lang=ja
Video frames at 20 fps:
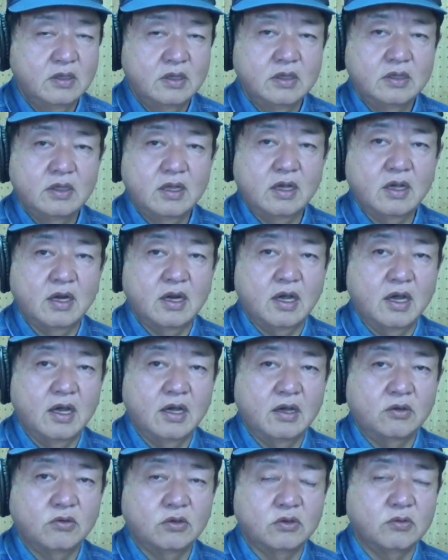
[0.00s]
だか
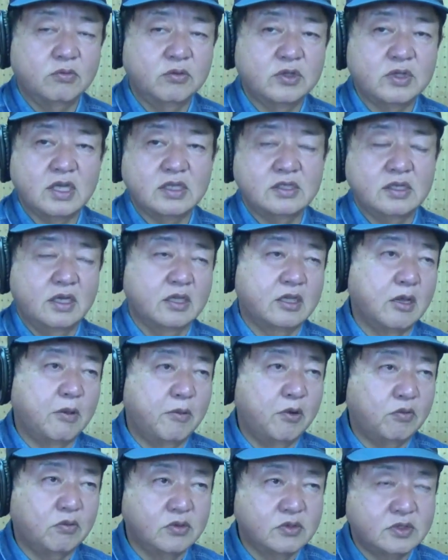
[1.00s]
ら子供たちが
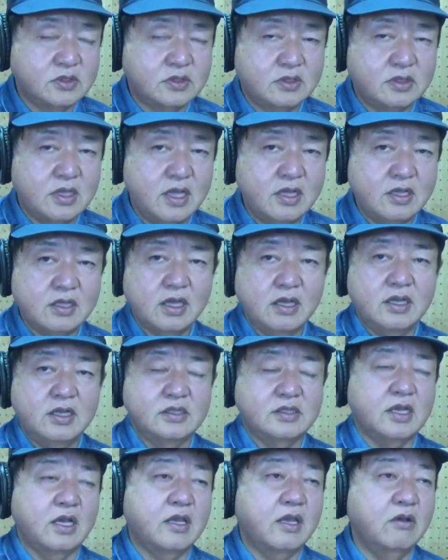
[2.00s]
タバコ吸っていたり、
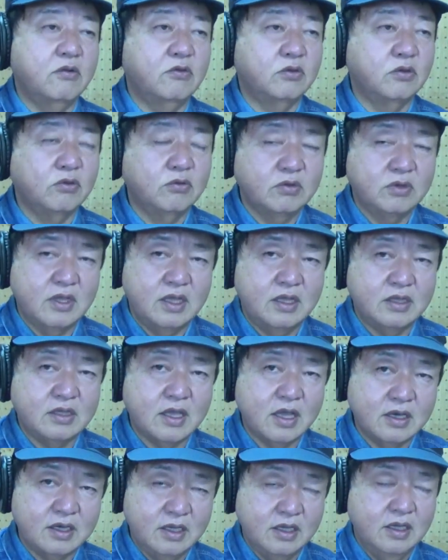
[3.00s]
酒を飲んでい
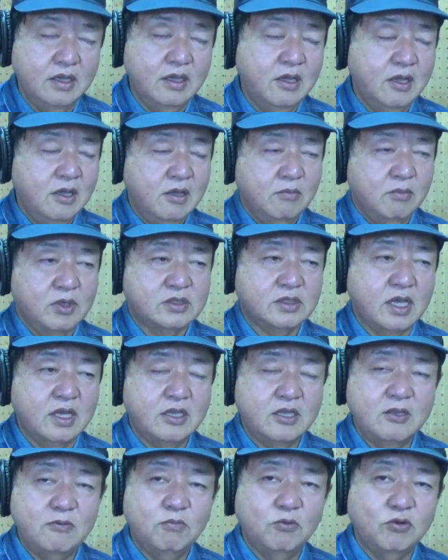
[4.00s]
たり、まあ、
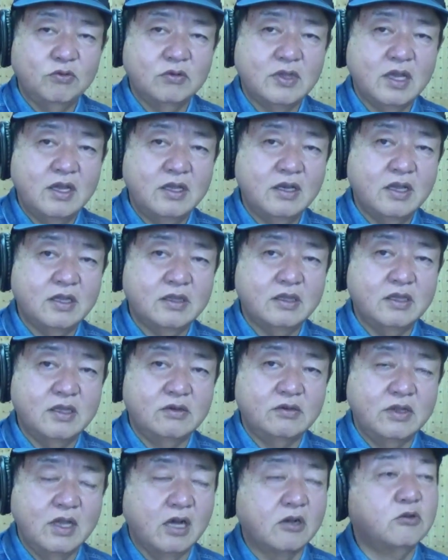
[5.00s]
最近問題になって
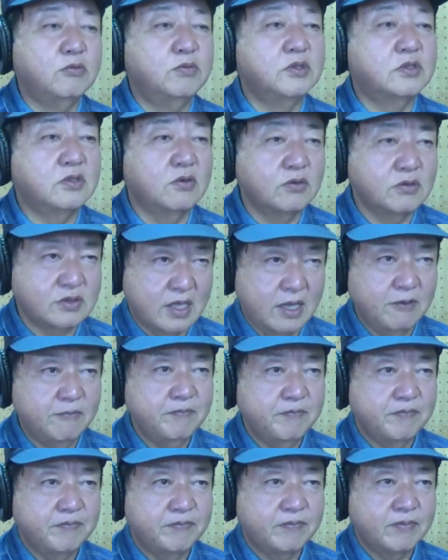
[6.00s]
る薬物汚染。
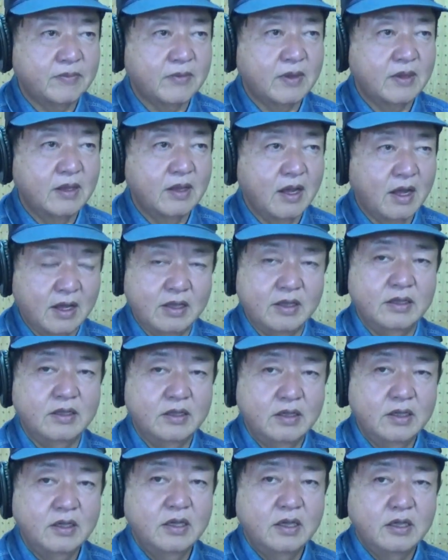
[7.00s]
はい。
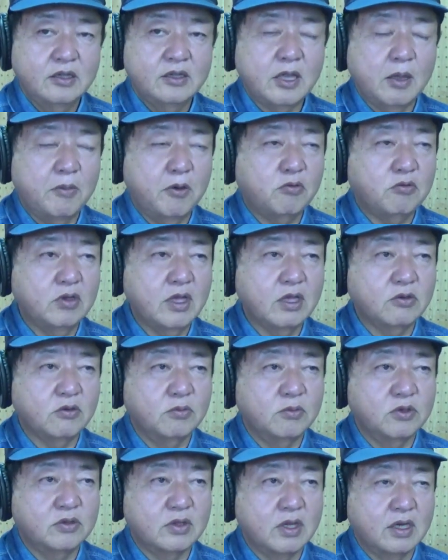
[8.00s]
タバコだと
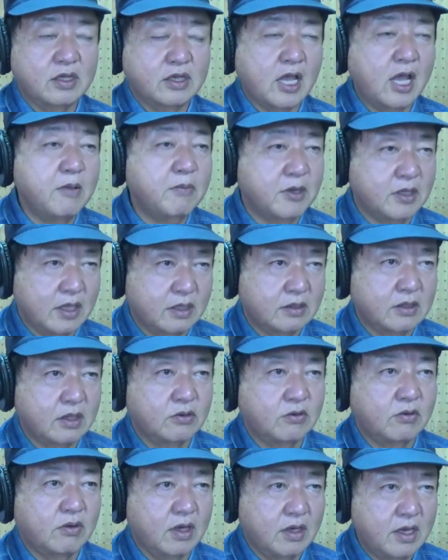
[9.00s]
思ったら大麻だった
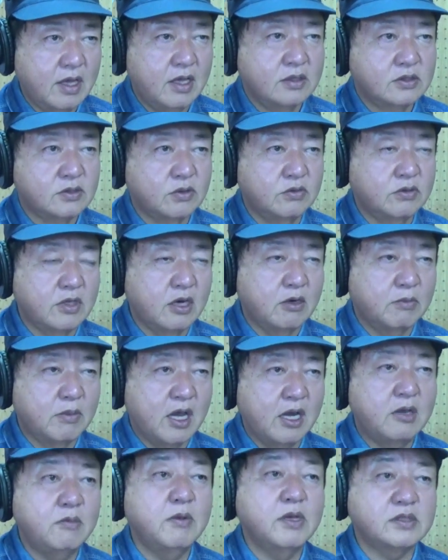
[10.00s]
とかね、そういったのも
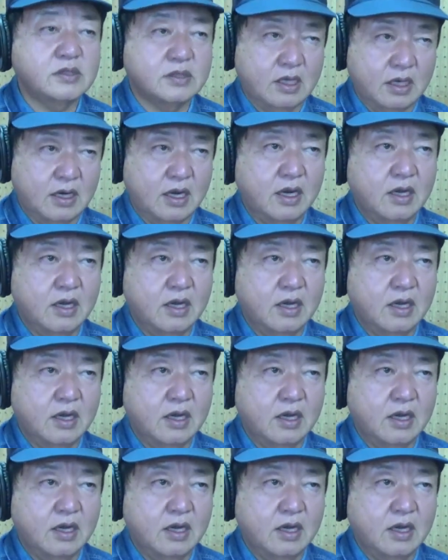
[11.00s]
ありますから。